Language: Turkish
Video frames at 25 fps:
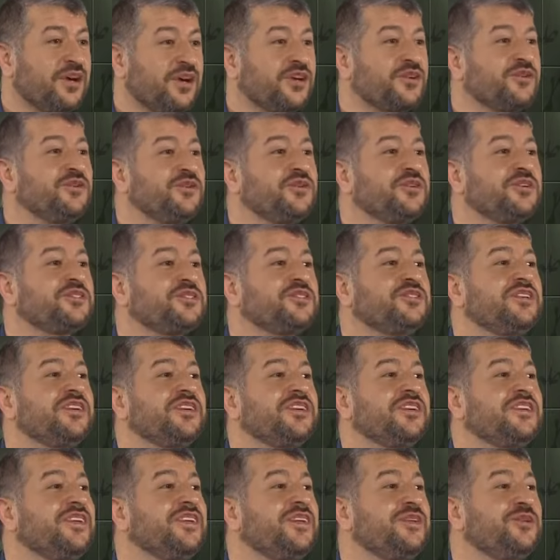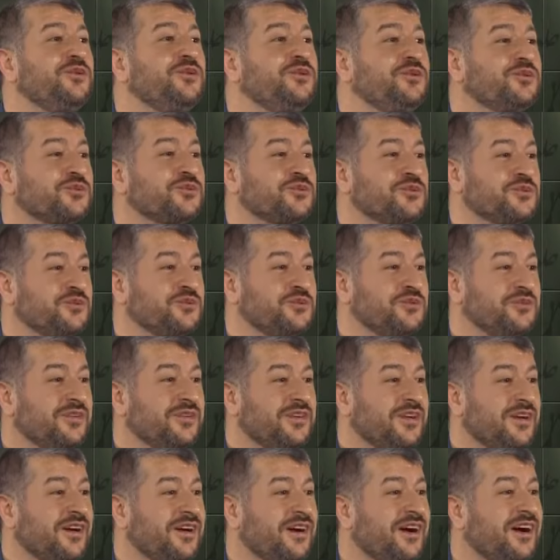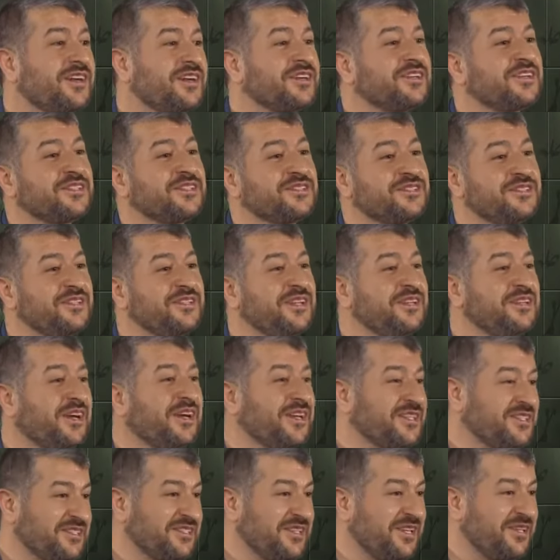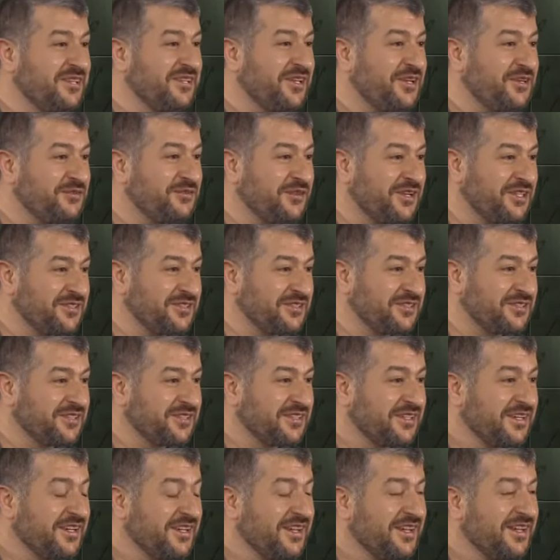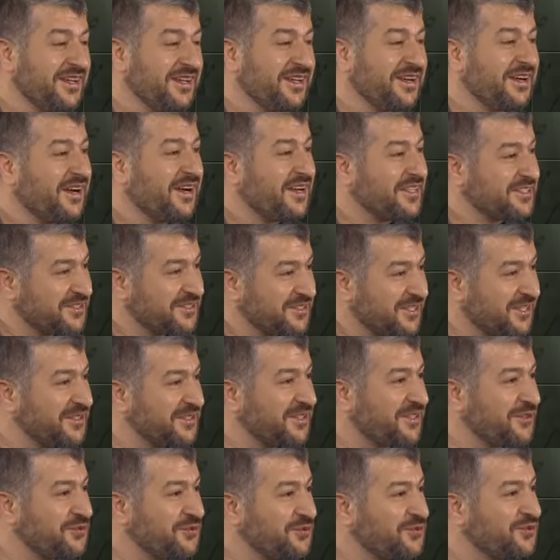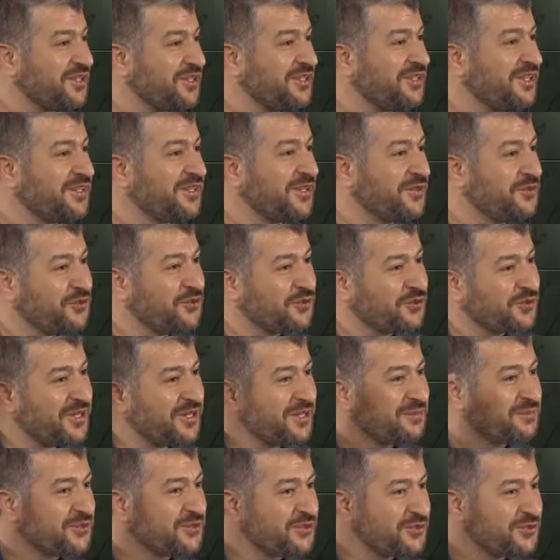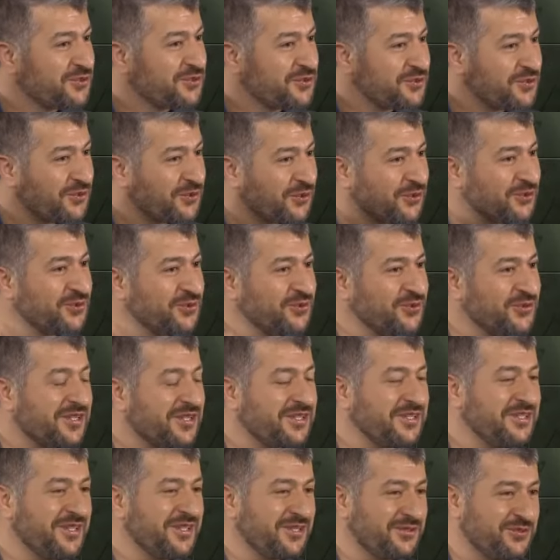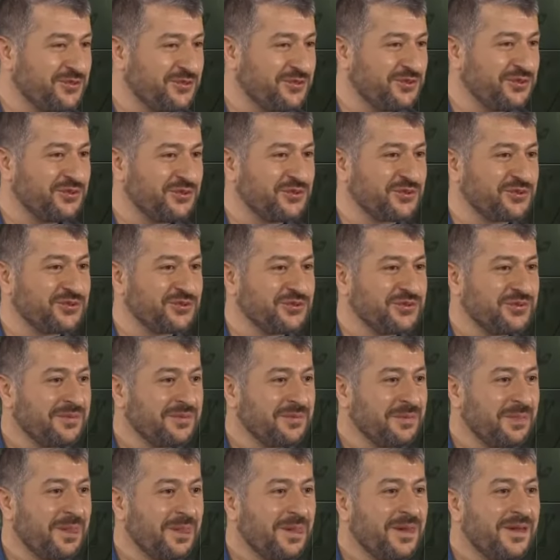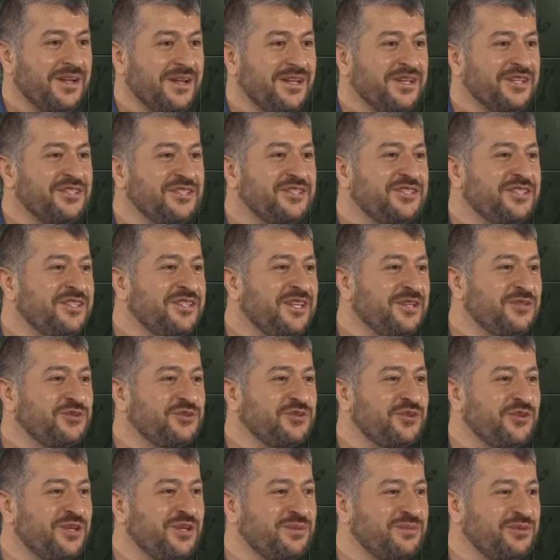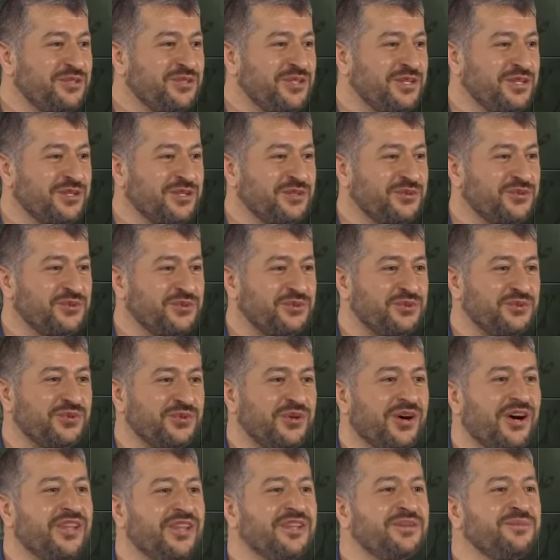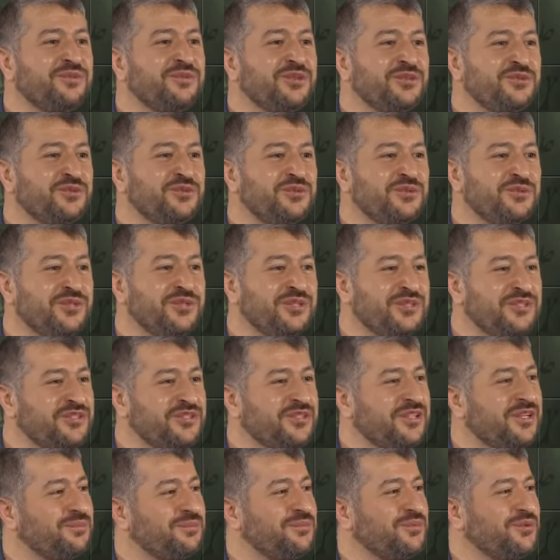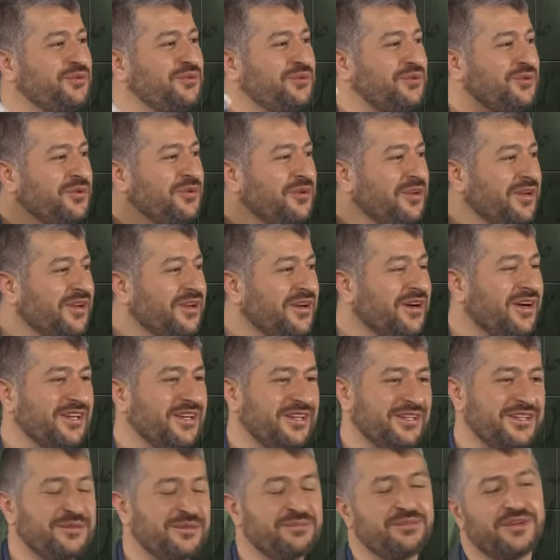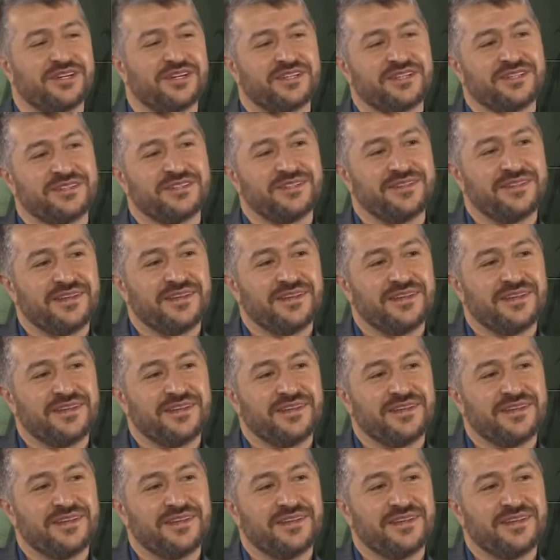Bakıyor ki şeyh geliyor arkasında da aslanlar var. Aslanların üzerine de yüklemiş odunları getiriyor. İçinden şöyle bir şey geçiriyor. Hanımına söz geçiremiyor haline bak.